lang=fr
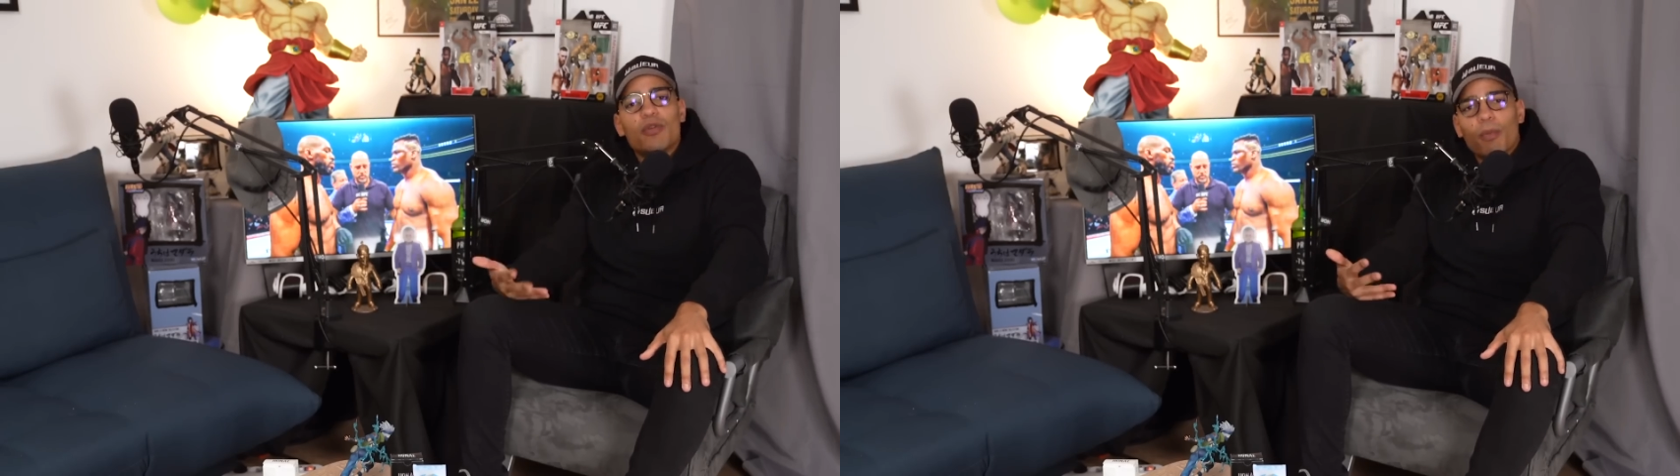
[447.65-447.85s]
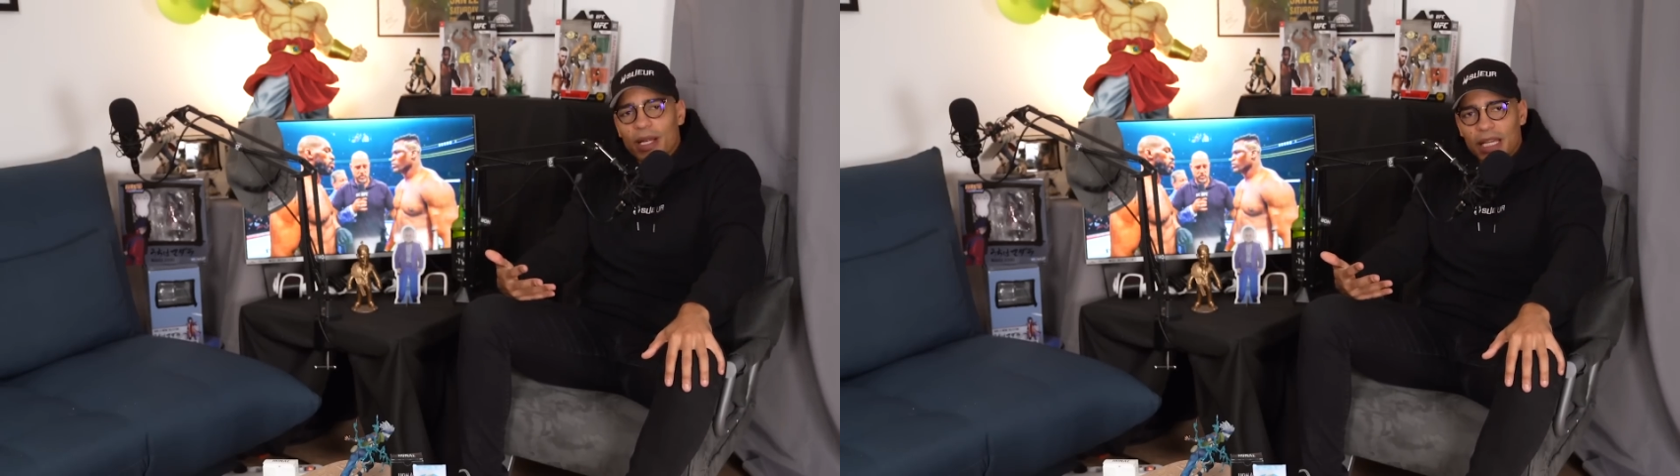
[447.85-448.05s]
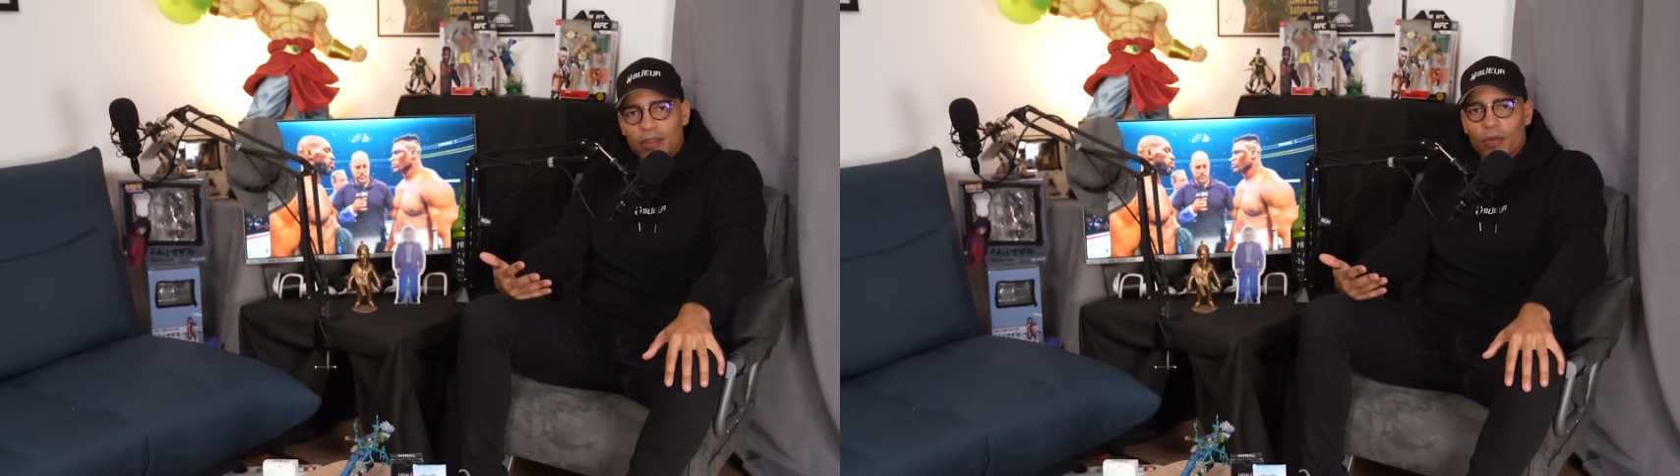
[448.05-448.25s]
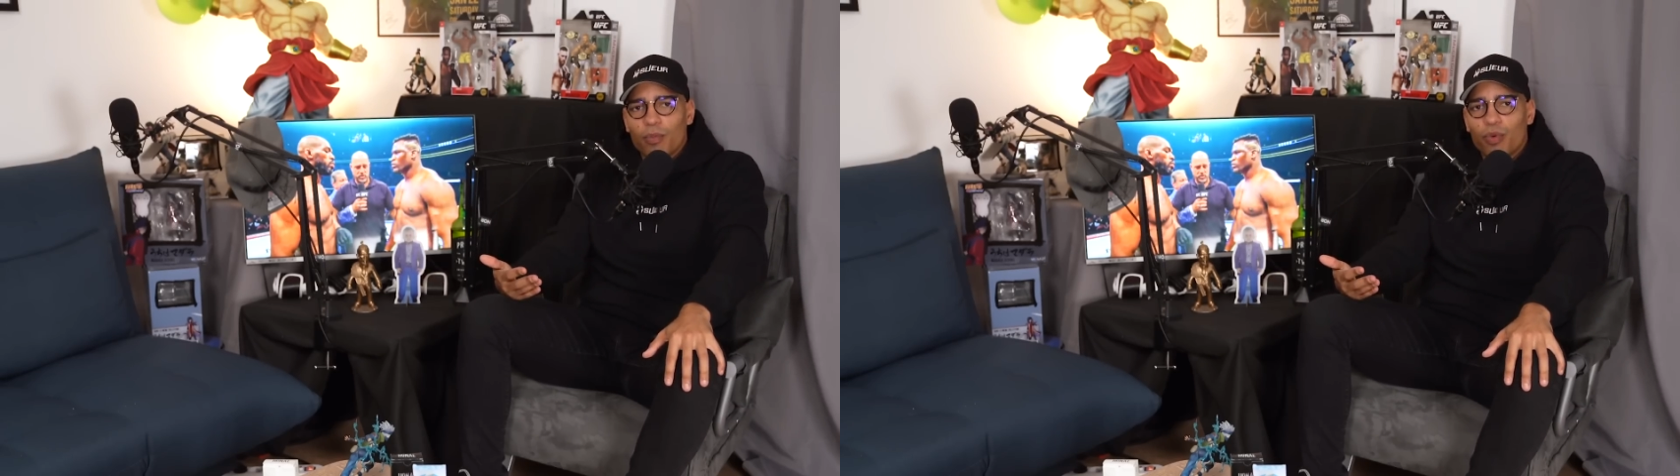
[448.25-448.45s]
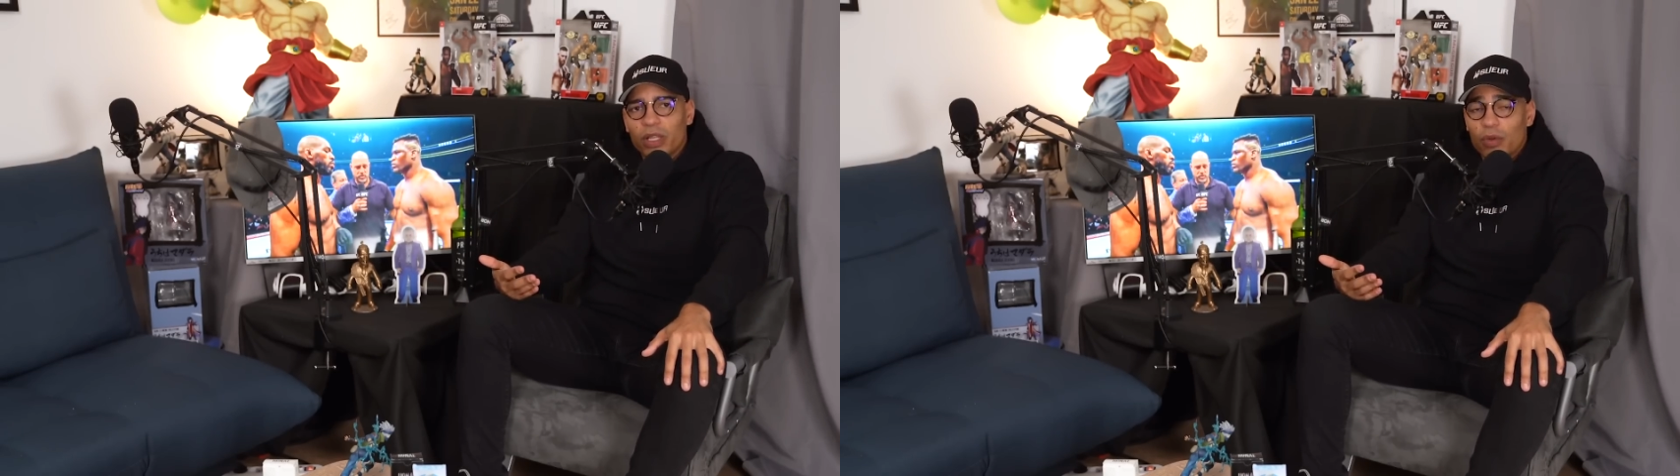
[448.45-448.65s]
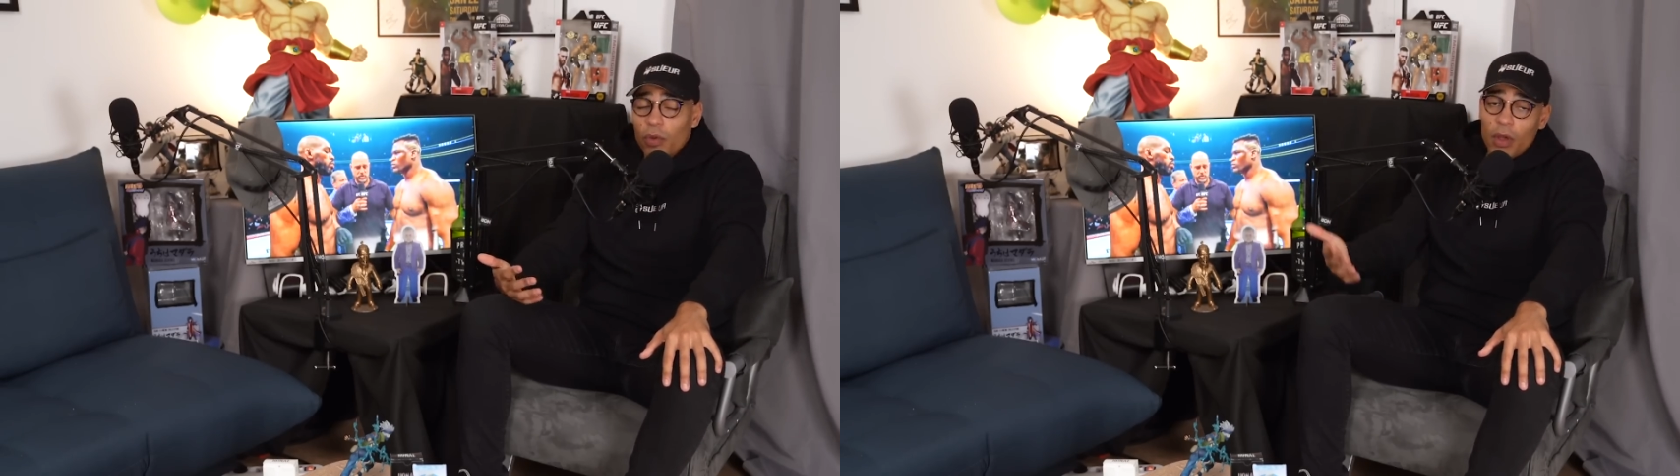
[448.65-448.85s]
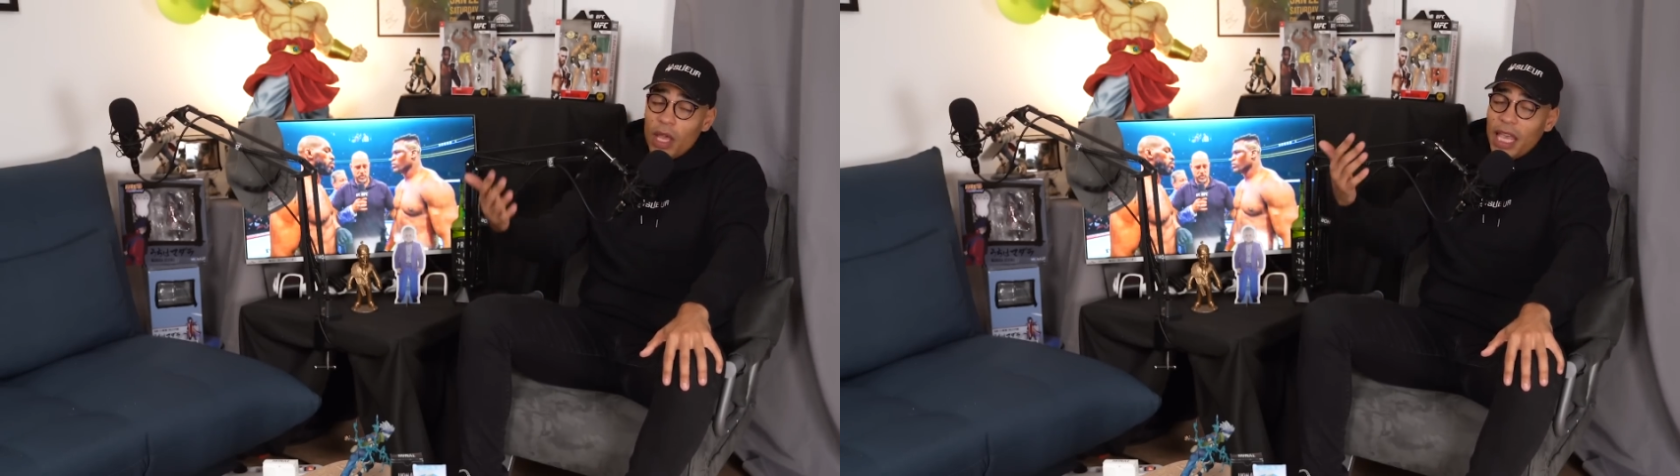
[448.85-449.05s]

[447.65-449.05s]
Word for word: combat d'attente pour les deux,